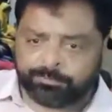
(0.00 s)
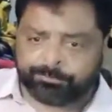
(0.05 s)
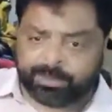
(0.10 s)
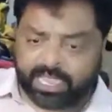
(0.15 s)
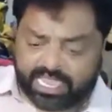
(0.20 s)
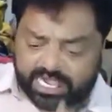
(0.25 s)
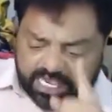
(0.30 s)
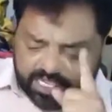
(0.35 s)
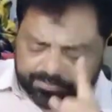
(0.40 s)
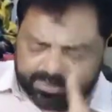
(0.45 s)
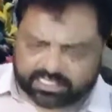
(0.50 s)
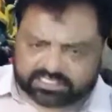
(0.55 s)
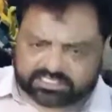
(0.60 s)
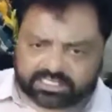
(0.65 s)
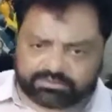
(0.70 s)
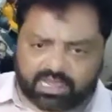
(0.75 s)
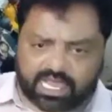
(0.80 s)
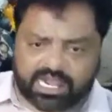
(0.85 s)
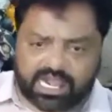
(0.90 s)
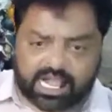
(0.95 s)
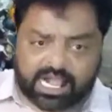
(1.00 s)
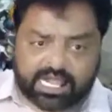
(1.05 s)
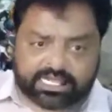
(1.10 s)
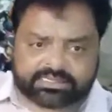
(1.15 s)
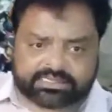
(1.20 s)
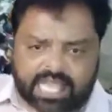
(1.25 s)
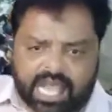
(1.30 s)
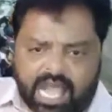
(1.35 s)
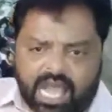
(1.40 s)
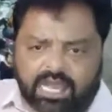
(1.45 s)
पहली मरतबा
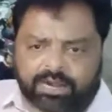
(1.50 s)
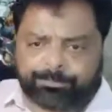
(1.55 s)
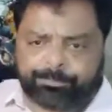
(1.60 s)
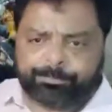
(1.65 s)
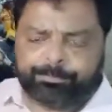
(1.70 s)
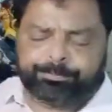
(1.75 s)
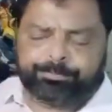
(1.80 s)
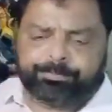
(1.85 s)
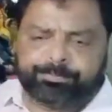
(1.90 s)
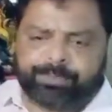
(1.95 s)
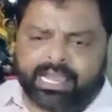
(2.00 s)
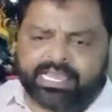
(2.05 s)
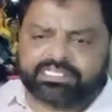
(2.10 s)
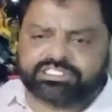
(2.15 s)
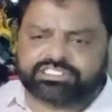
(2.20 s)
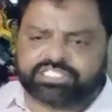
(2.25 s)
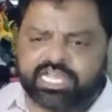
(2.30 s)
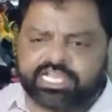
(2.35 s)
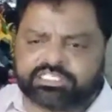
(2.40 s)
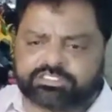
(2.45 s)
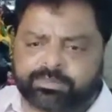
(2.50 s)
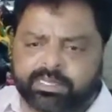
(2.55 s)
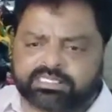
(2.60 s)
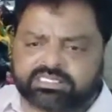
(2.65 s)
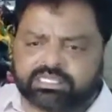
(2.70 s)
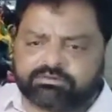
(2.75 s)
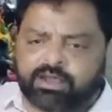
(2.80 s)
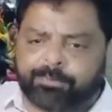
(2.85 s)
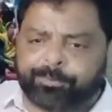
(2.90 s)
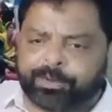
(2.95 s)
लगातार बाईस तेईस
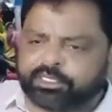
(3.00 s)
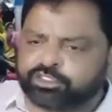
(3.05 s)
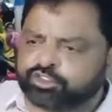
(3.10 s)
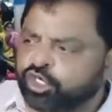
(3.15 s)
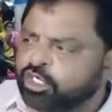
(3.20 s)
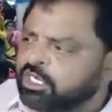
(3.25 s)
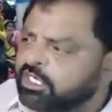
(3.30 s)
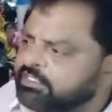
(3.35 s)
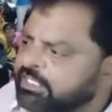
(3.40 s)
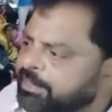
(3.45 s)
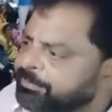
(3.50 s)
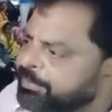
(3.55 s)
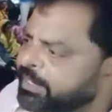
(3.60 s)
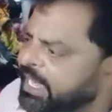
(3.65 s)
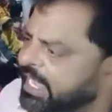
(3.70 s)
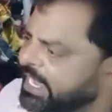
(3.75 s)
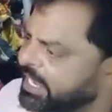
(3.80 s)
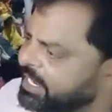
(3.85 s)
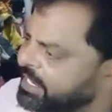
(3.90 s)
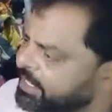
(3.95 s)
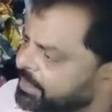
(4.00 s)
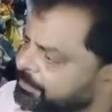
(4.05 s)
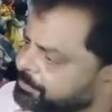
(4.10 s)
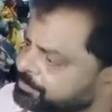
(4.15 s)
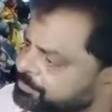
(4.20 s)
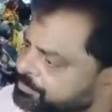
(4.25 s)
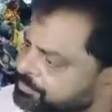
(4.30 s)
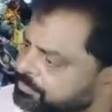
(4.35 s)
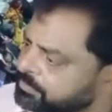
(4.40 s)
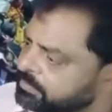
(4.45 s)
मरतबा पेट्रोल का दाम बढ़ाया
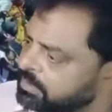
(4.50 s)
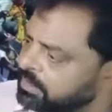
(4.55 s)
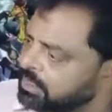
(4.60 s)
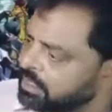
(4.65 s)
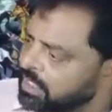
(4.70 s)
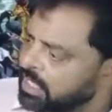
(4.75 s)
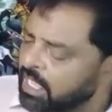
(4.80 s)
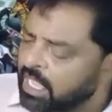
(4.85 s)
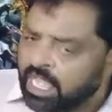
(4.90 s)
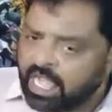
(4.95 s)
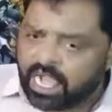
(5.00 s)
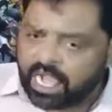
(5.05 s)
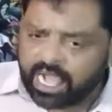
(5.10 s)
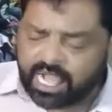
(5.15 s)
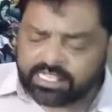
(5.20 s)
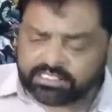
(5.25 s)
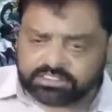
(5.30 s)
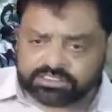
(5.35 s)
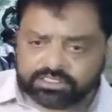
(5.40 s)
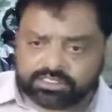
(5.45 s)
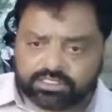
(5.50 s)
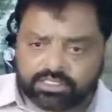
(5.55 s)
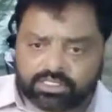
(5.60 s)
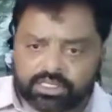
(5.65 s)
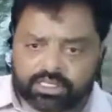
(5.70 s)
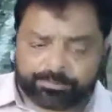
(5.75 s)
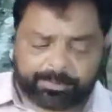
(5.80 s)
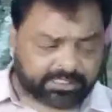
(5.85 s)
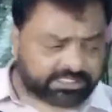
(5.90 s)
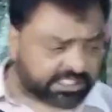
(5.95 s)
गया आज
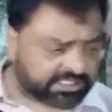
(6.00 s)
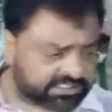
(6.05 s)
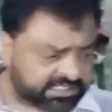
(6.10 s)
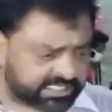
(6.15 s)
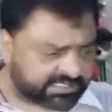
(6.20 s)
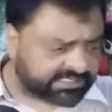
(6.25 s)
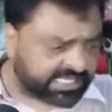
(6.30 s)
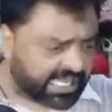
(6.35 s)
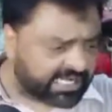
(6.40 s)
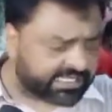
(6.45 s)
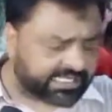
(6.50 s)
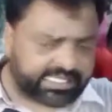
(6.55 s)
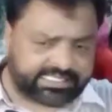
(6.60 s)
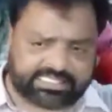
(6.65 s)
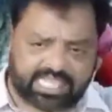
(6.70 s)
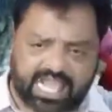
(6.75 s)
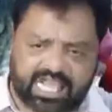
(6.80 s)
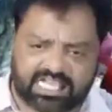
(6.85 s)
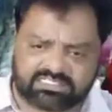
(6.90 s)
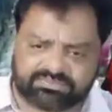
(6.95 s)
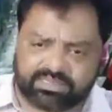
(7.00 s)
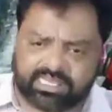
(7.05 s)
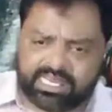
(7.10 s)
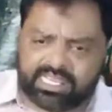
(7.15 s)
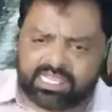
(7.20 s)
पचहत्तर साल के इतिहास में नहीं